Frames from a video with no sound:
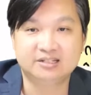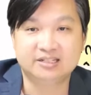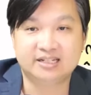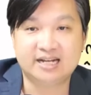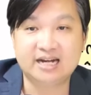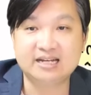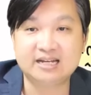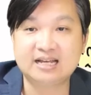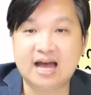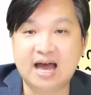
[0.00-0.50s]

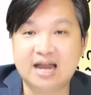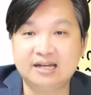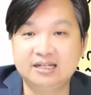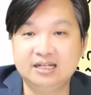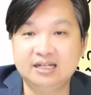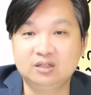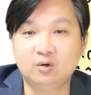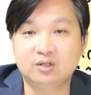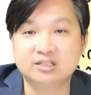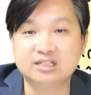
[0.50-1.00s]
ฉะนั้นการ
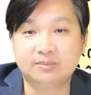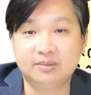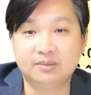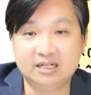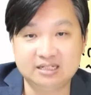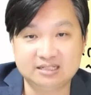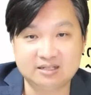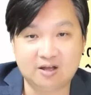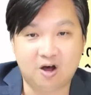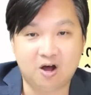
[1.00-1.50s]
ที่ตัวจำเล
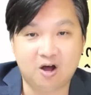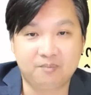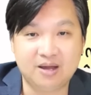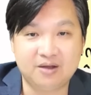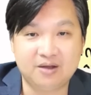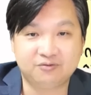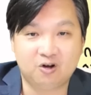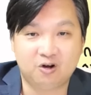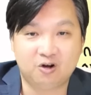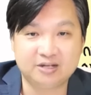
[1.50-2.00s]
ยที่ 2 ไป
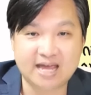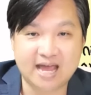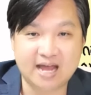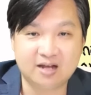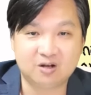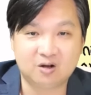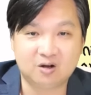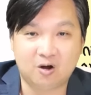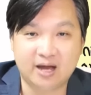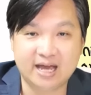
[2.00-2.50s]
ฟ้องแย้
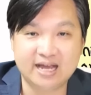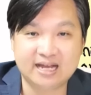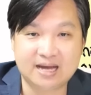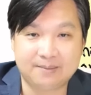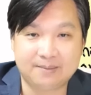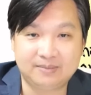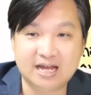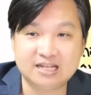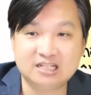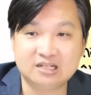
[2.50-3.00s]
งขอให้
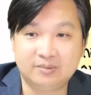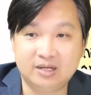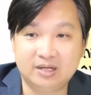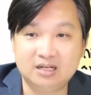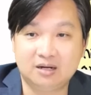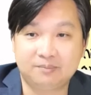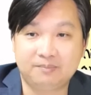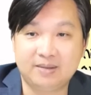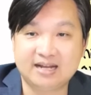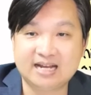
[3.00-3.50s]
ขับไล่จำเลย
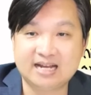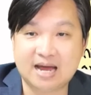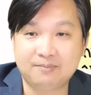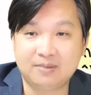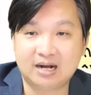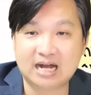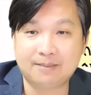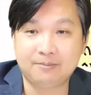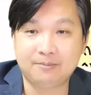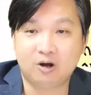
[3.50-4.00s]
ที่งเป็นการ
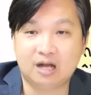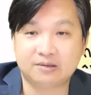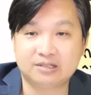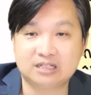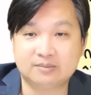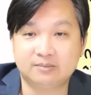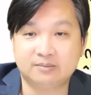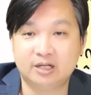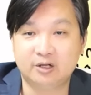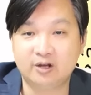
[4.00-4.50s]
บังคับเอาขัด
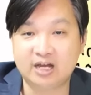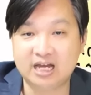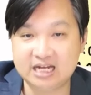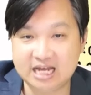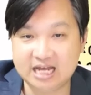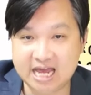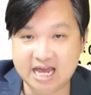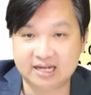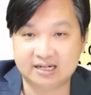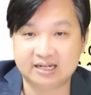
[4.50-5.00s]
จำเลยด้วยกัน
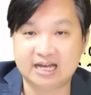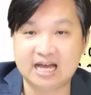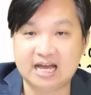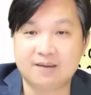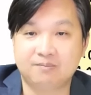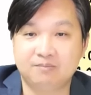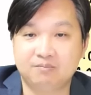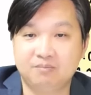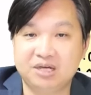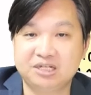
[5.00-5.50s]
เองนะค
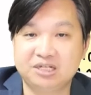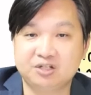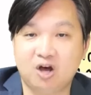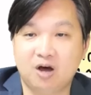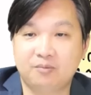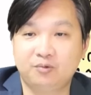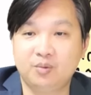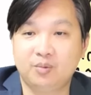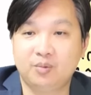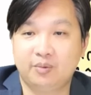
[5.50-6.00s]
รับไม่ช
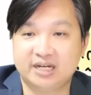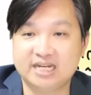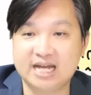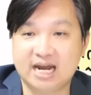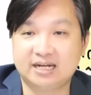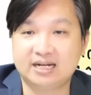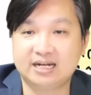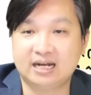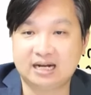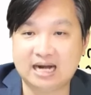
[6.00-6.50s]
อบด้วยบทบัญ
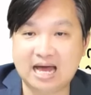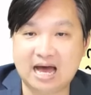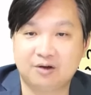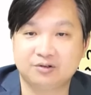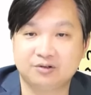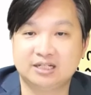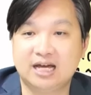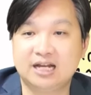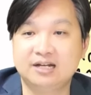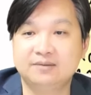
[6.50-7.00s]
ญัติดังกล่าว
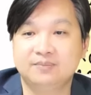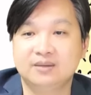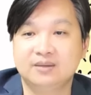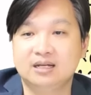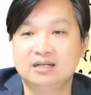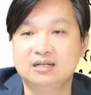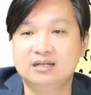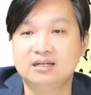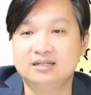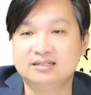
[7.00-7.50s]
ฉะนั้น
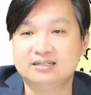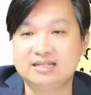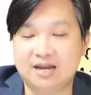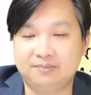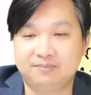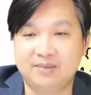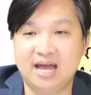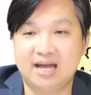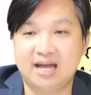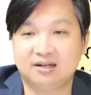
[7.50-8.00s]
ศา
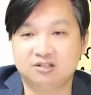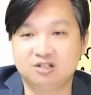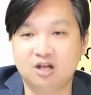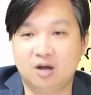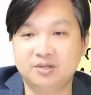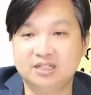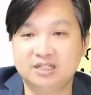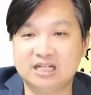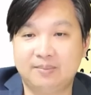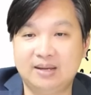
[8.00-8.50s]
ลแพ่งช
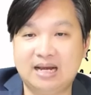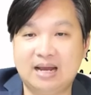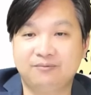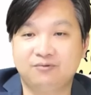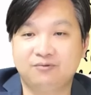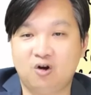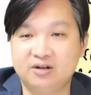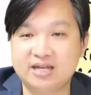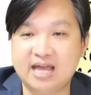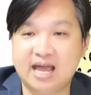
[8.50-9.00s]
อบที่จะไม่รั
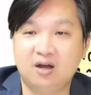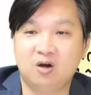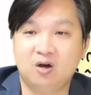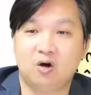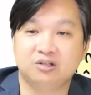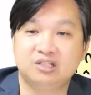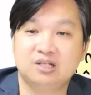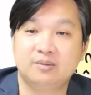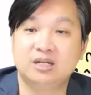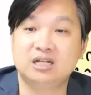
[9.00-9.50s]
บฟ้องแย้งข
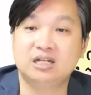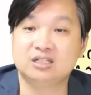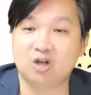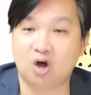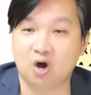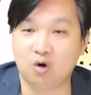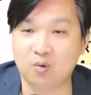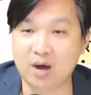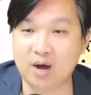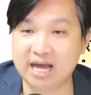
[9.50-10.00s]
องจำเลยที่
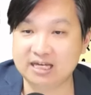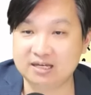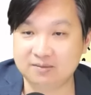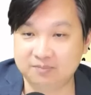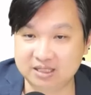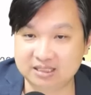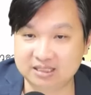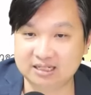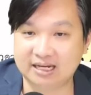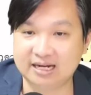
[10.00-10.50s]
2ไว้
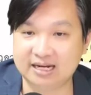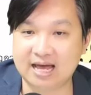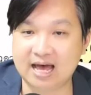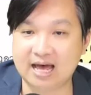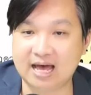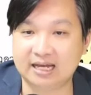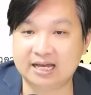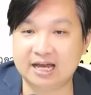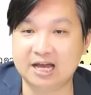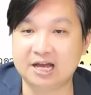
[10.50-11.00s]
พิจารณา
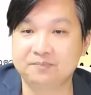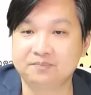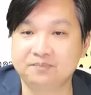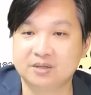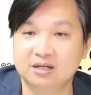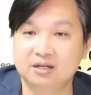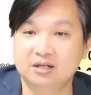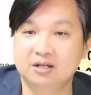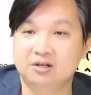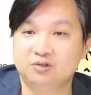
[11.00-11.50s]
นะ
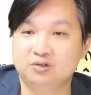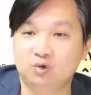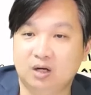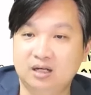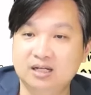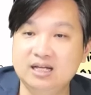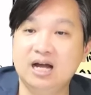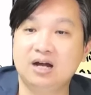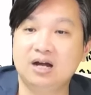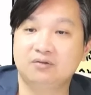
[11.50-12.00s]
ส่ว
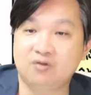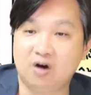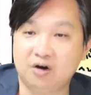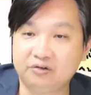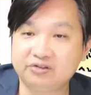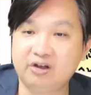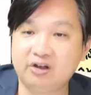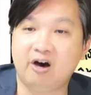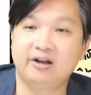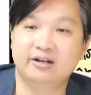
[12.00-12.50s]
นเรื่องฟ้อ
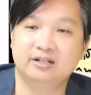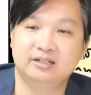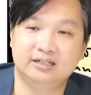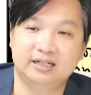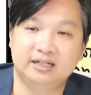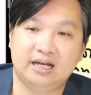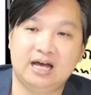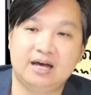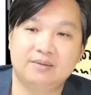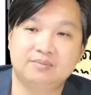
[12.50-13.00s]
งซ้อน
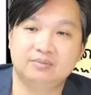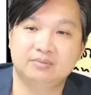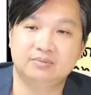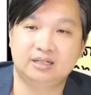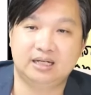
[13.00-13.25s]
นะครับ